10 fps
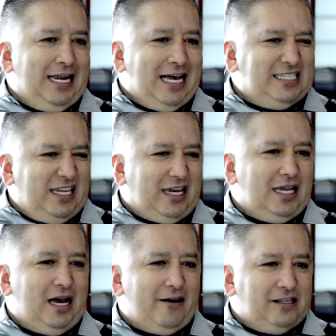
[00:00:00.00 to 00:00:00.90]
y salir a
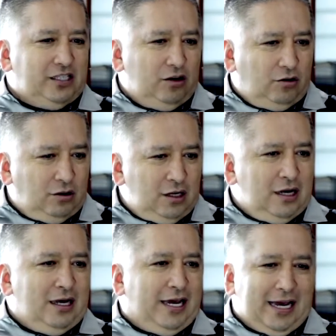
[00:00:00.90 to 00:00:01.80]
decir que ellas habían
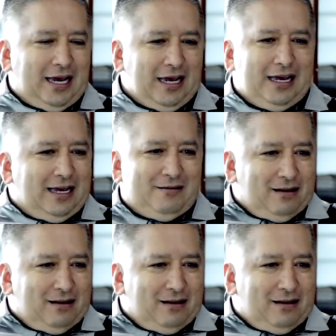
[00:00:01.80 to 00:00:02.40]
sido eh,